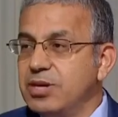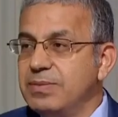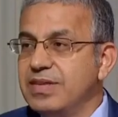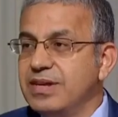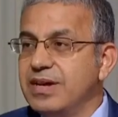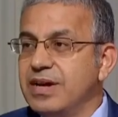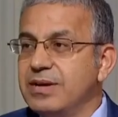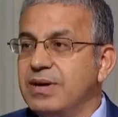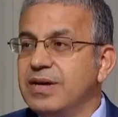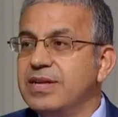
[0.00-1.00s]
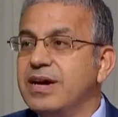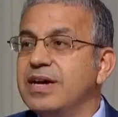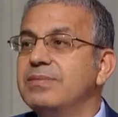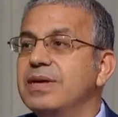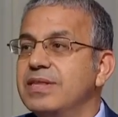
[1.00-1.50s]
بشبكة الكهرباء
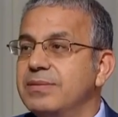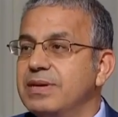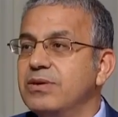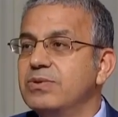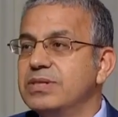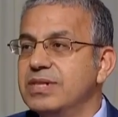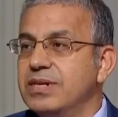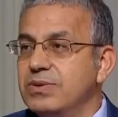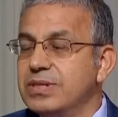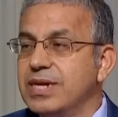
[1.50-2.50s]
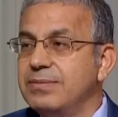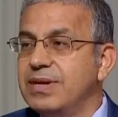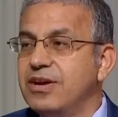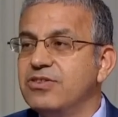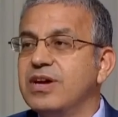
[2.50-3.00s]
تقريبا 98 و9
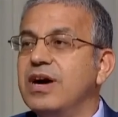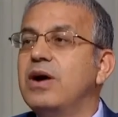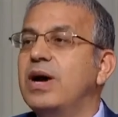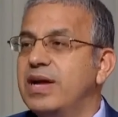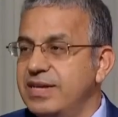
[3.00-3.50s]
بالعشرة أو